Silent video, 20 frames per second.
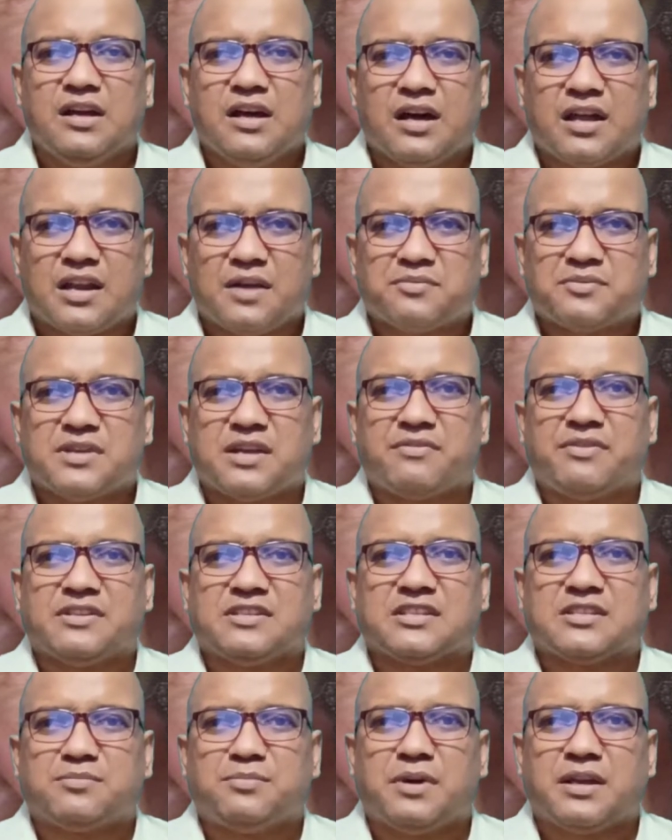उसको जो है
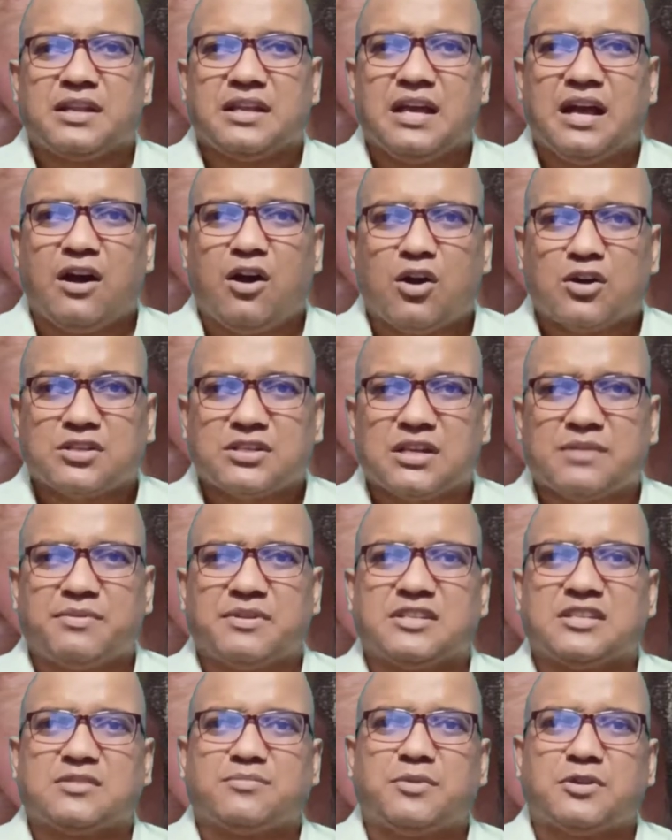रफ सर्फेसेस पर
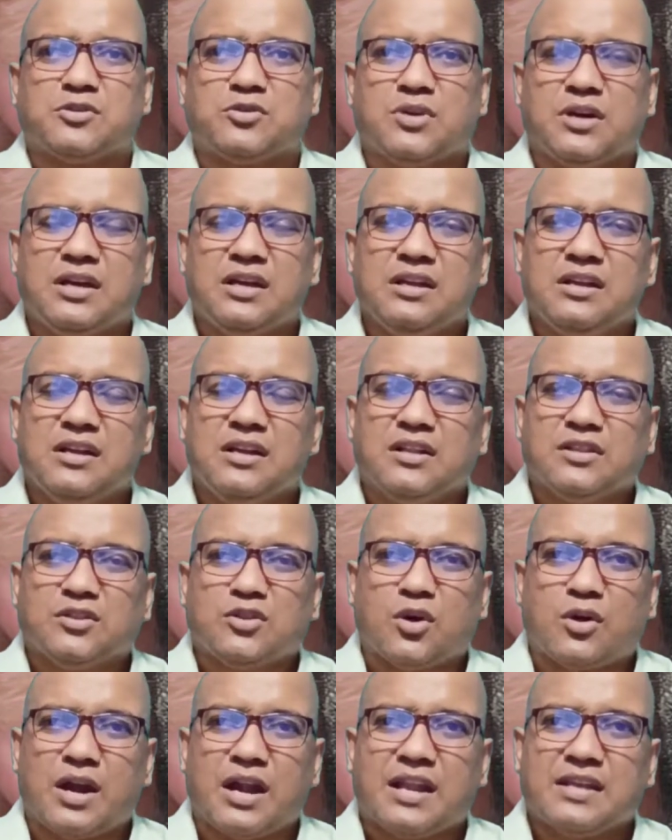या हॉट सर्फेसेस पर
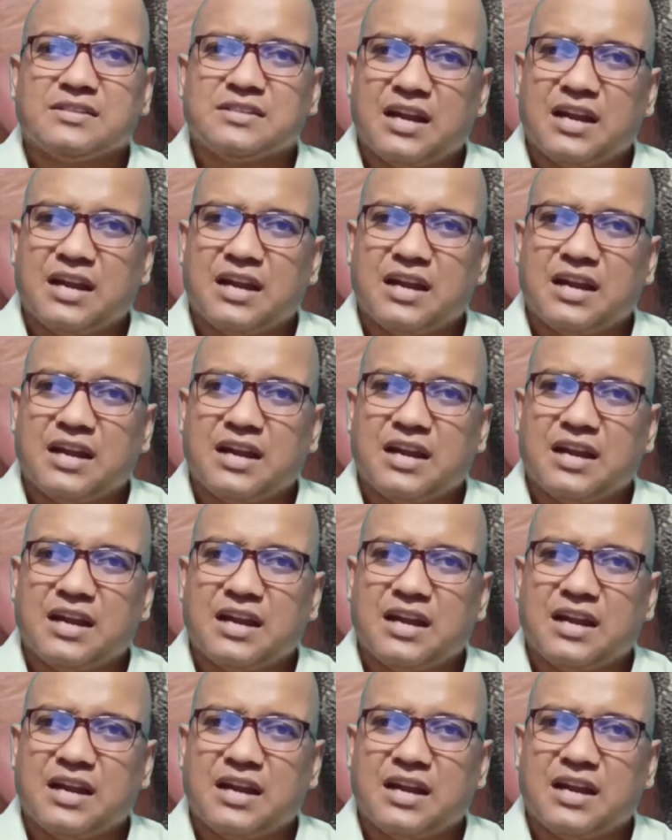जो है